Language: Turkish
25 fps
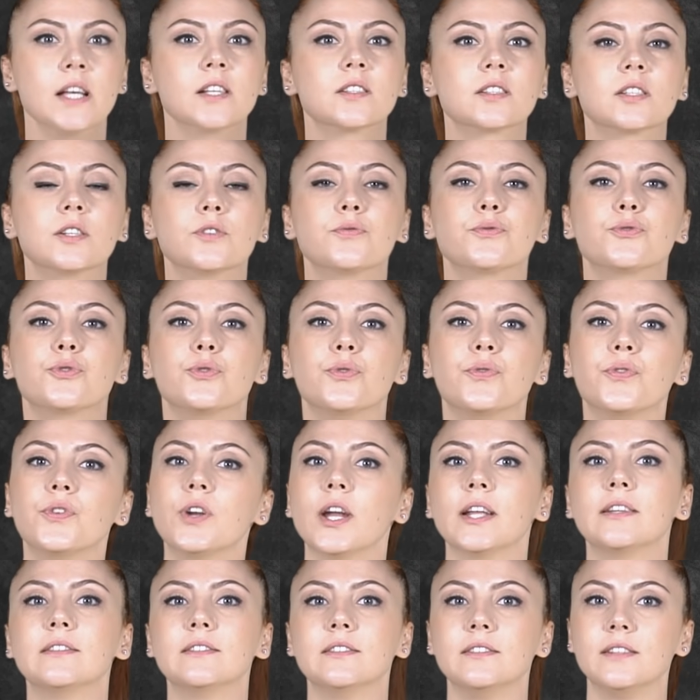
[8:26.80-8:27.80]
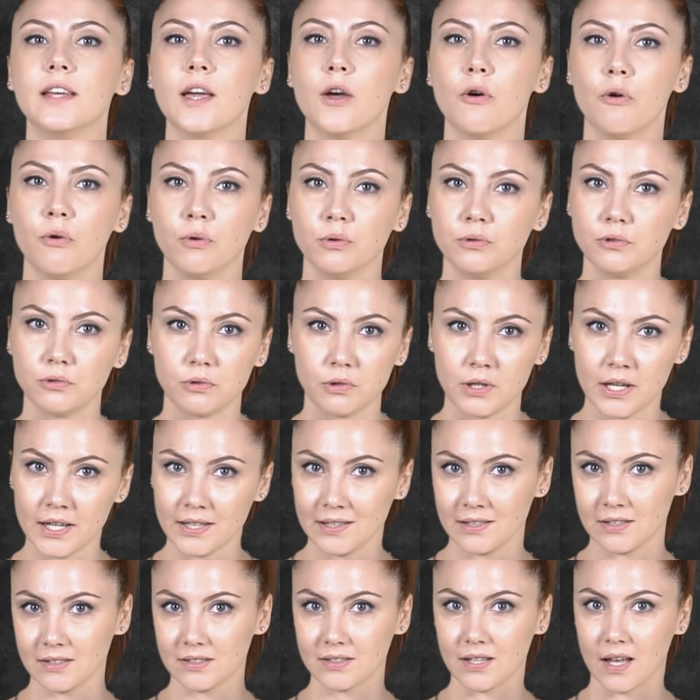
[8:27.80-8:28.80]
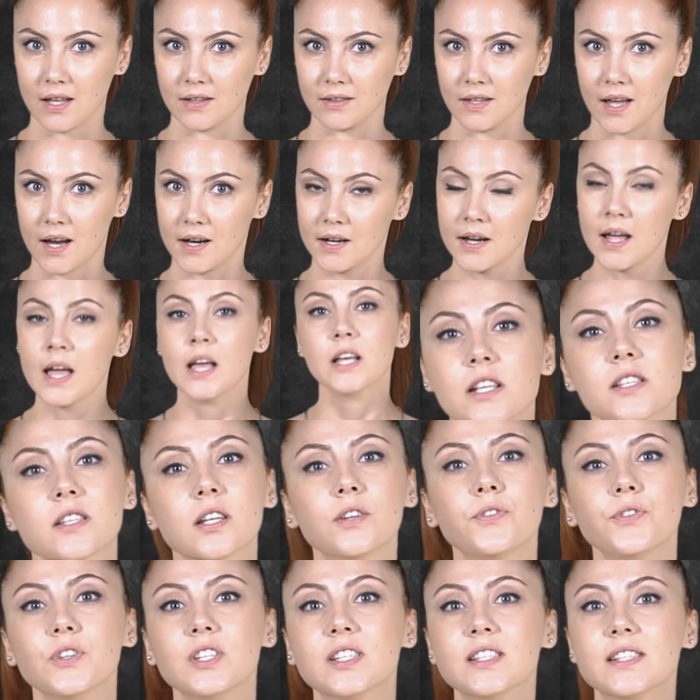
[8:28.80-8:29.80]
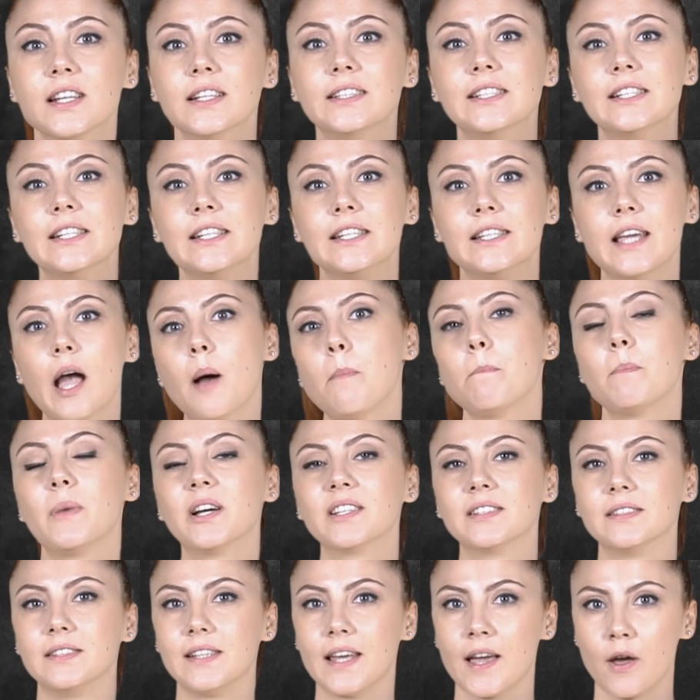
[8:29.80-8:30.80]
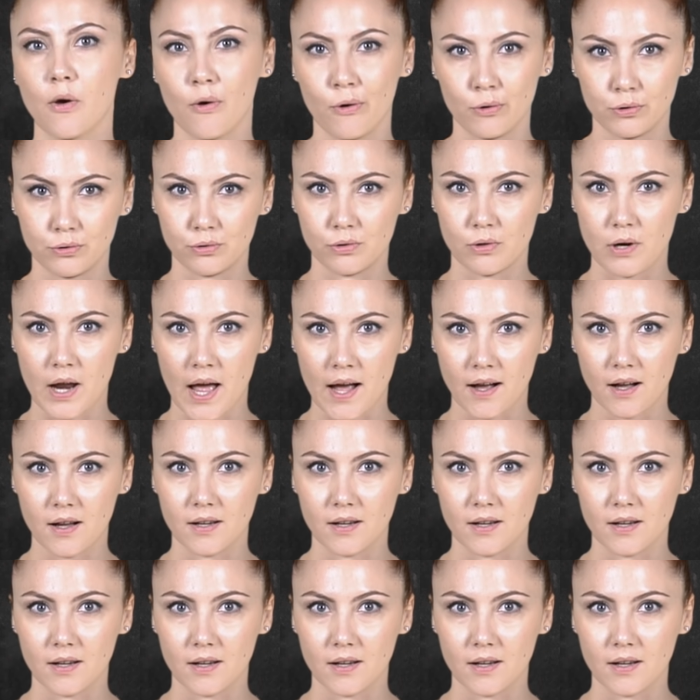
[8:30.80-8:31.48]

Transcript: sırf küfür etti diye öldürülen insanlar, sırf istediğini yapmadı diye öldürülen